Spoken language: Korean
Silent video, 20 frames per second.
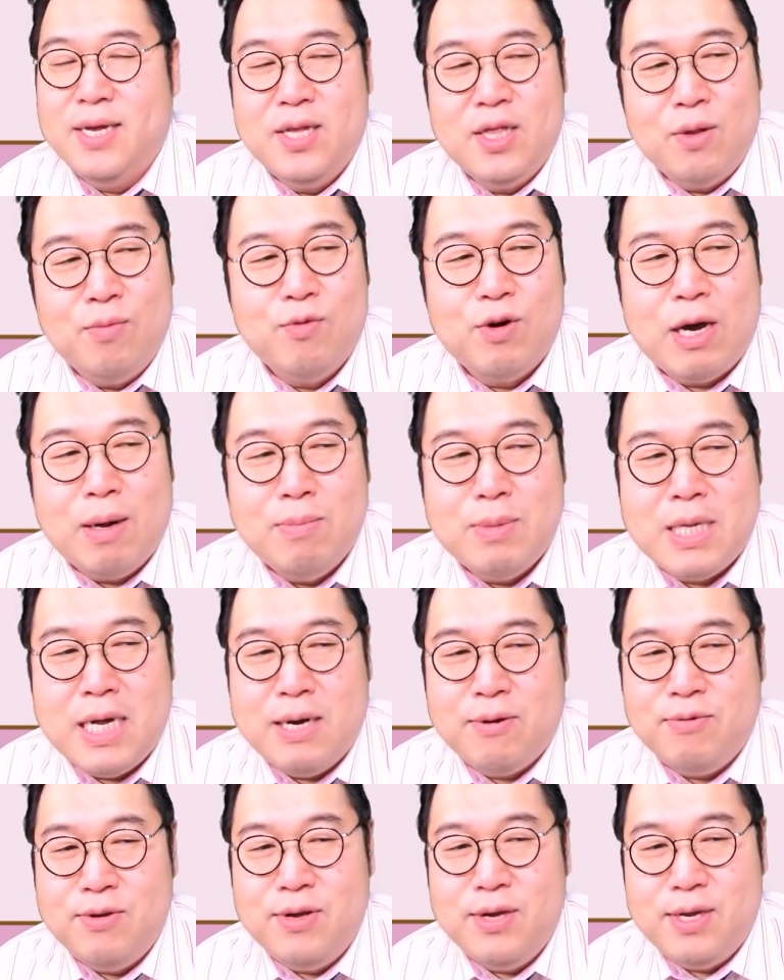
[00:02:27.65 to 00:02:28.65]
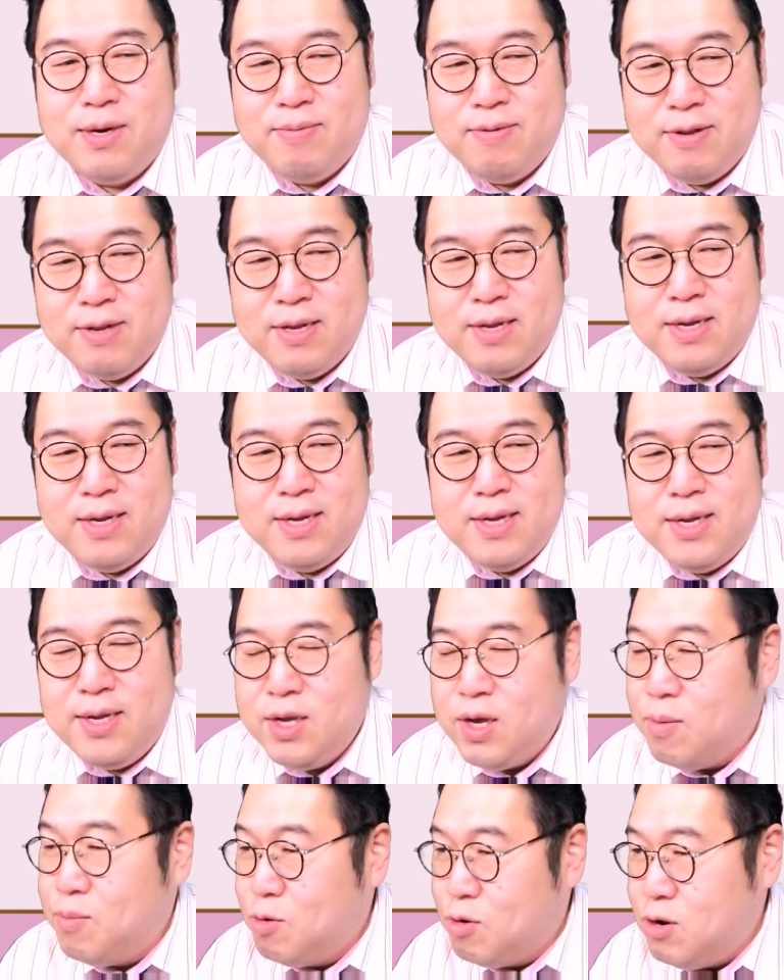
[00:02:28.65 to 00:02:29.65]
너무 감사하고요. 여러분,
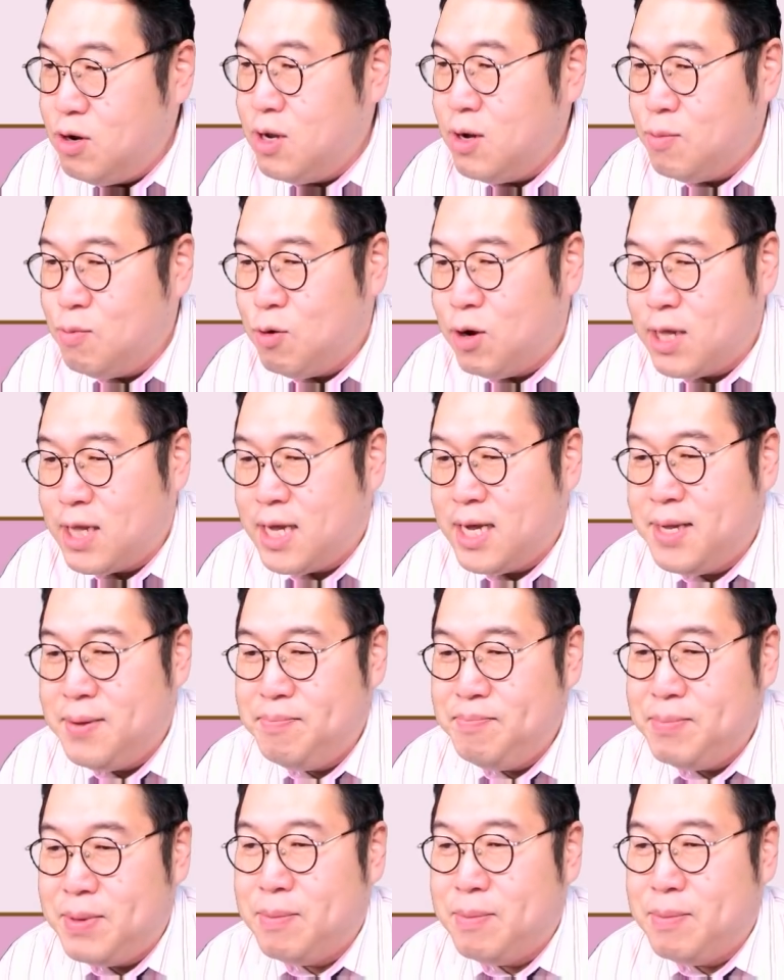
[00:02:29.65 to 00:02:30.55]
혐오를 혐오하다.